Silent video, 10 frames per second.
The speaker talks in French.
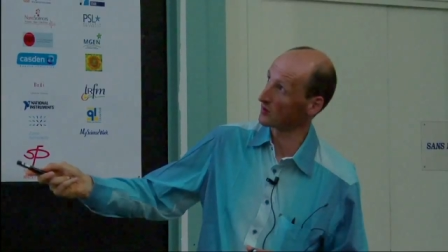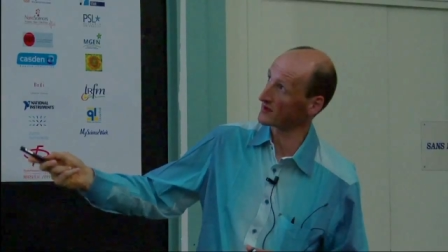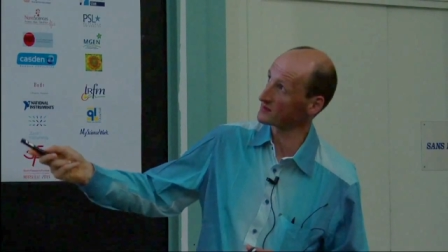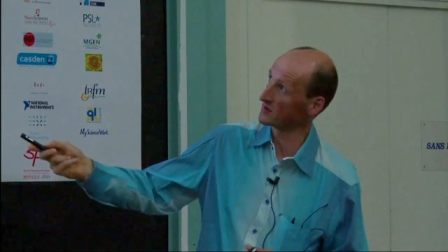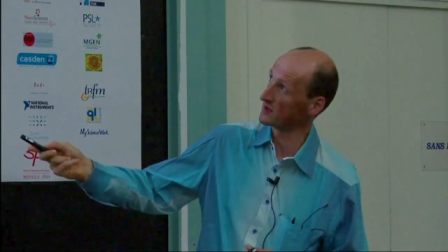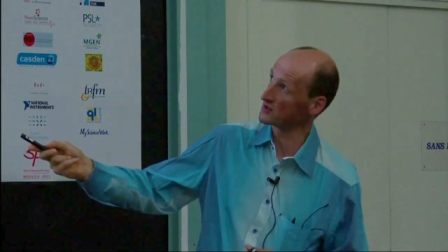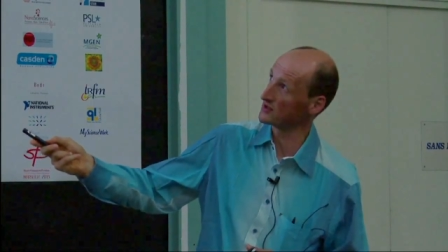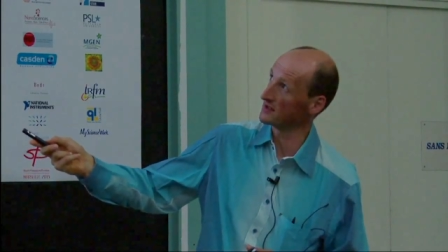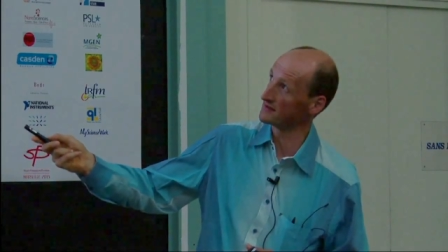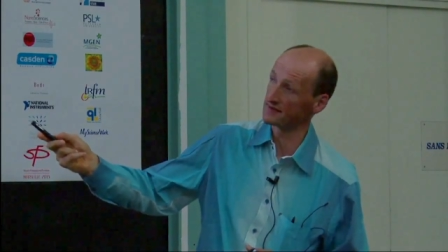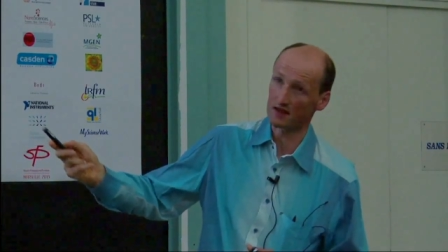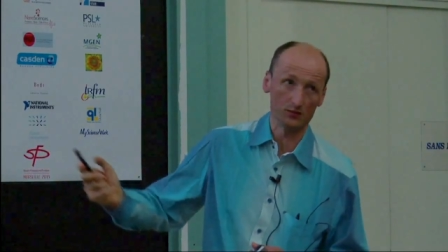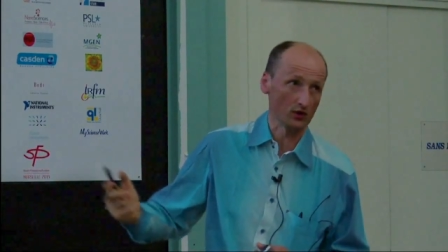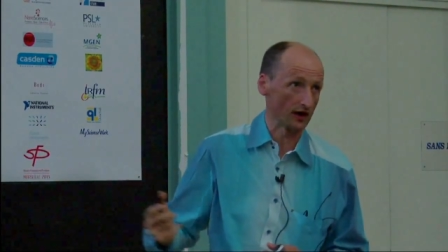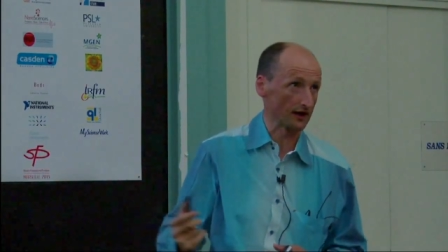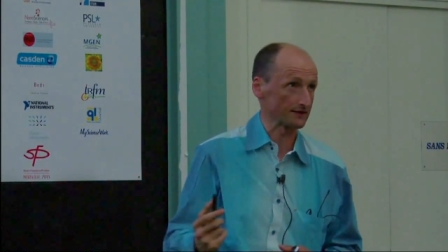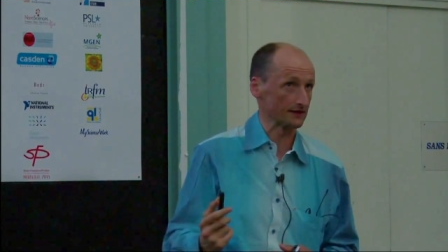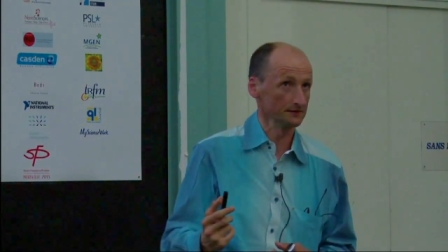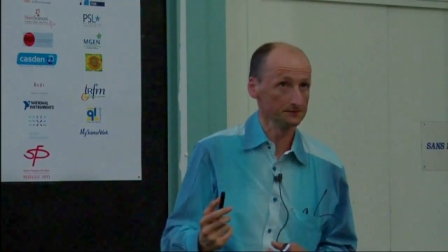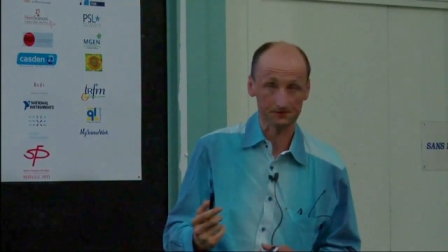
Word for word: croissement d'énergie, le système peut relaxer.